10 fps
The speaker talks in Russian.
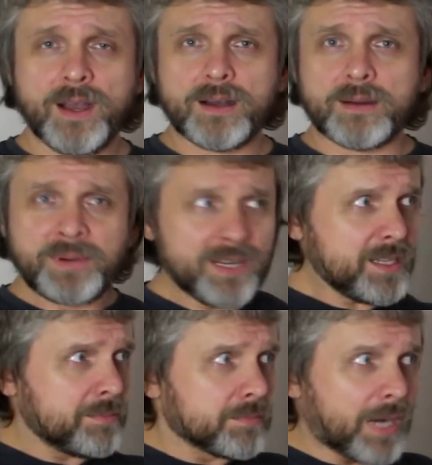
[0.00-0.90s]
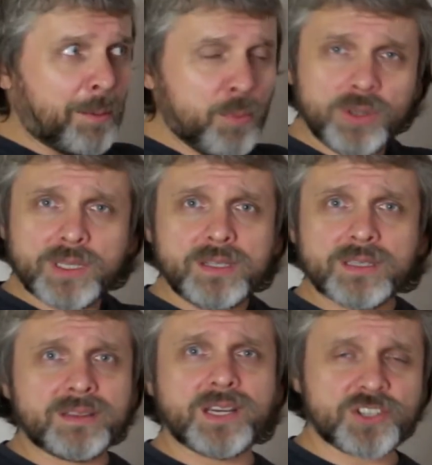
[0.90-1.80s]
А, при этом ОМОНа
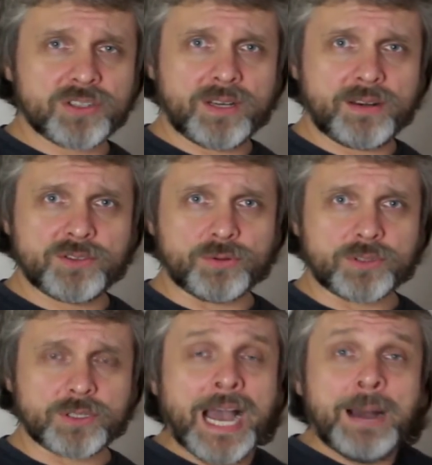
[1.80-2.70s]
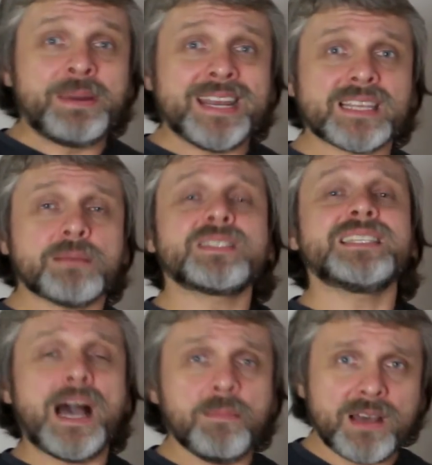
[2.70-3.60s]
нет даже на горизонте. При этом
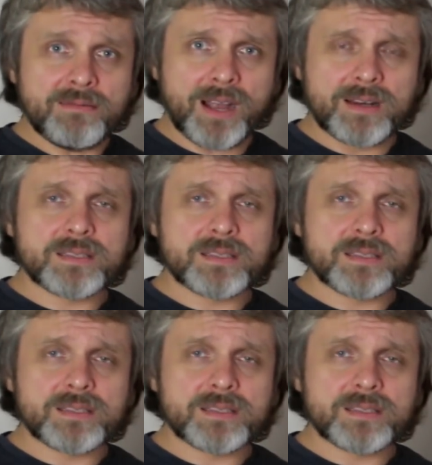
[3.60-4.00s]
сам Навальный